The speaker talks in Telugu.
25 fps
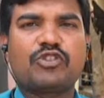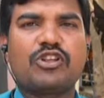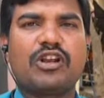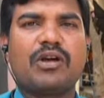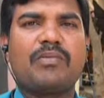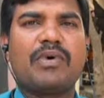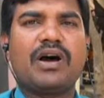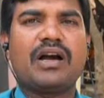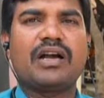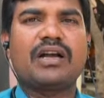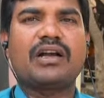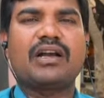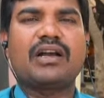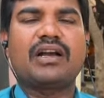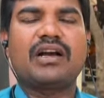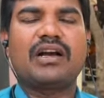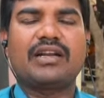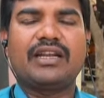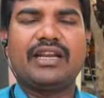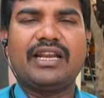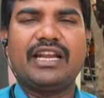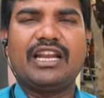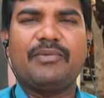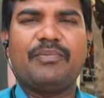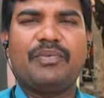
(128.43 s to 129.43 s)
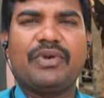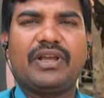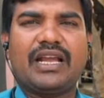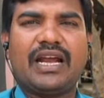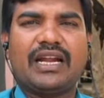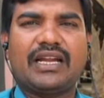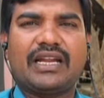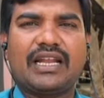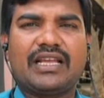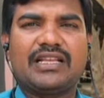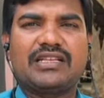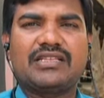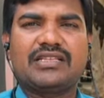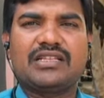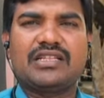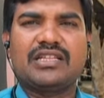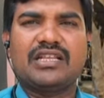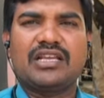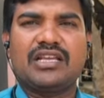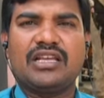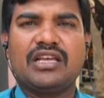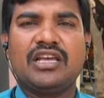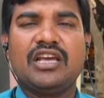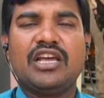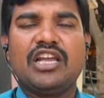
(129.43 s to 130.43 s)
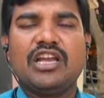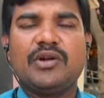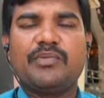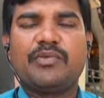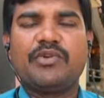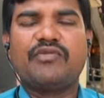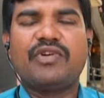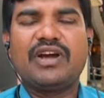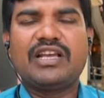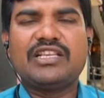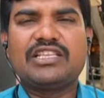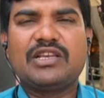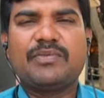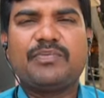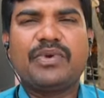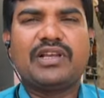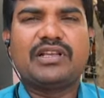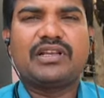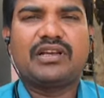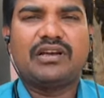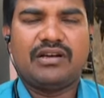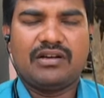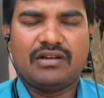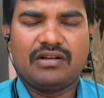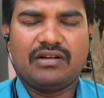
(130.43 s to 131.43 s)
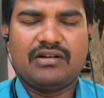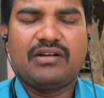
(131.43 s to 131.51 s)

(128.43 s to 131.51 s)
పొత్తులో భాగంగా టీడీపీ కేటాయించింది ఇప్పుడు వైసీపీ